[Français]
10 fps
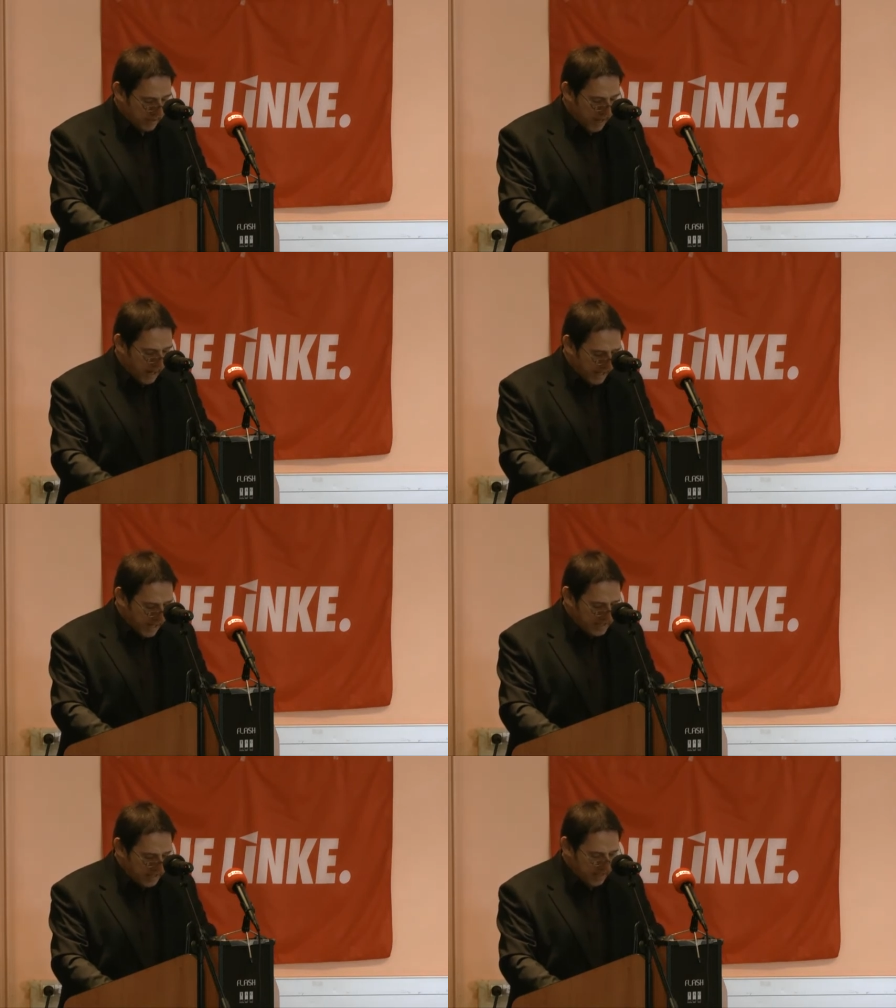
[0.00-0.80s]
a
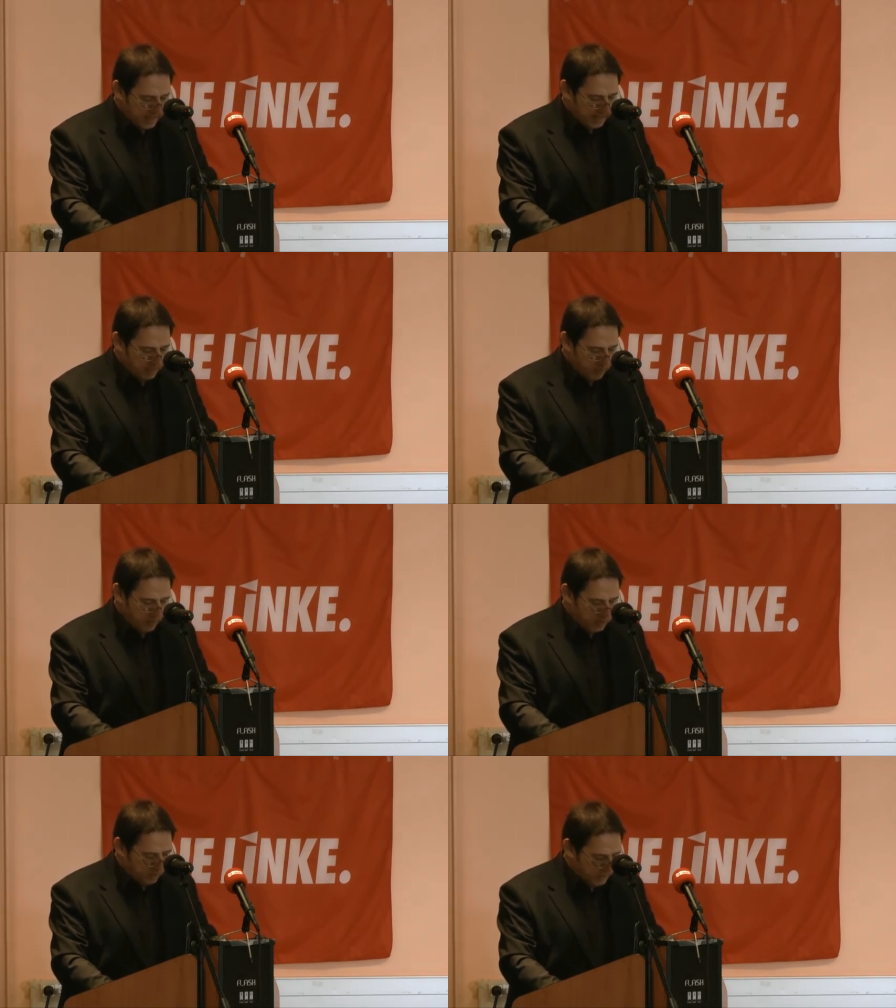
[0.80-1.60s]
réalisé un très bon
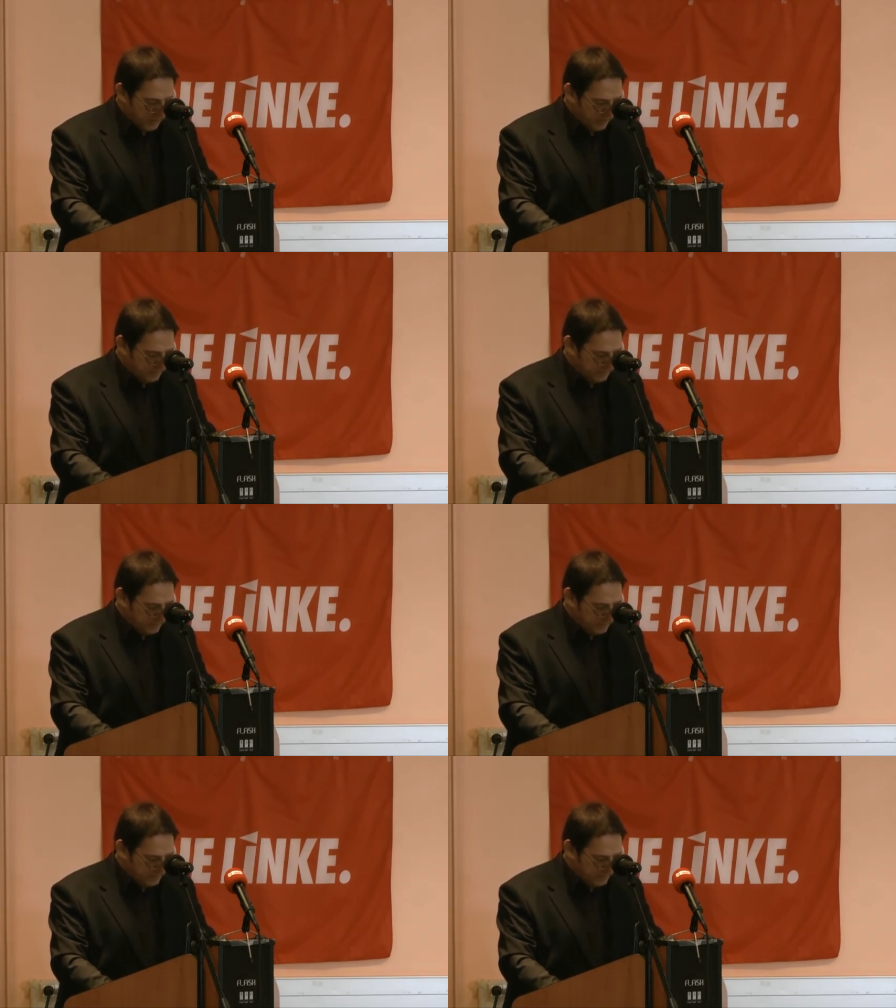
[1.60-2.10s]
résultat.